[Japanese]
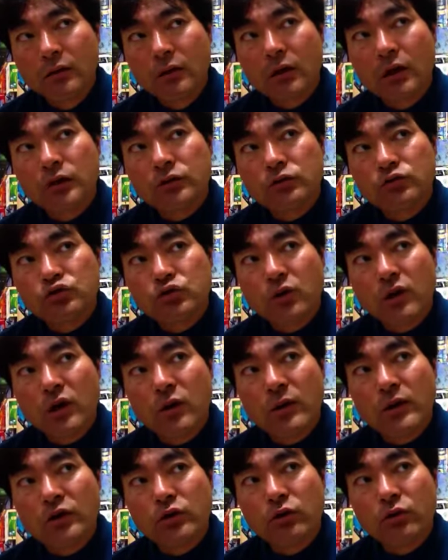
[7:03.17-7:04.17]
あと、
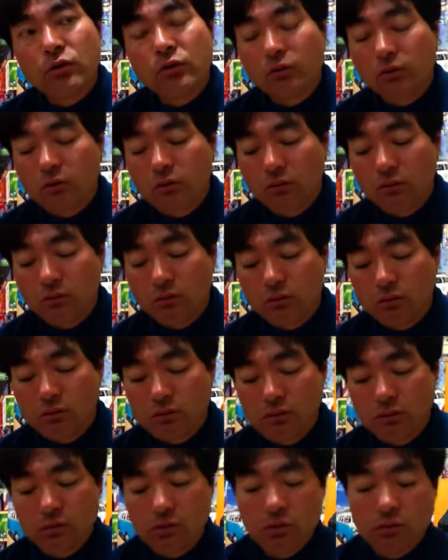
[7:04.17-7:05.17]
ジョアは料、
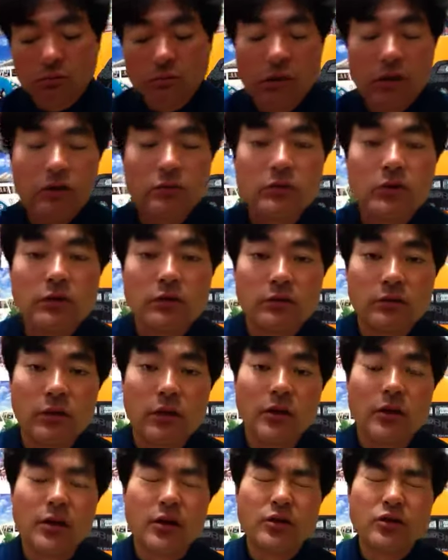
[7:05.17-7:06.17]
料、メールですね。
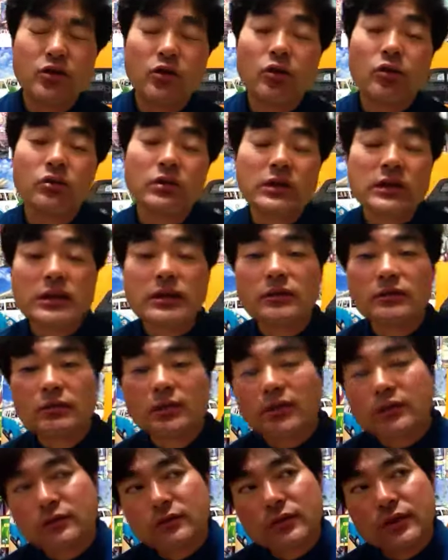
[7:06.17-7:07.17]
料理人
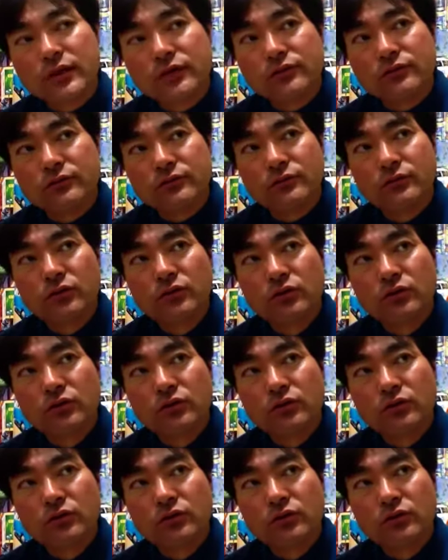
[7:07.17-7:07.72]
だっていう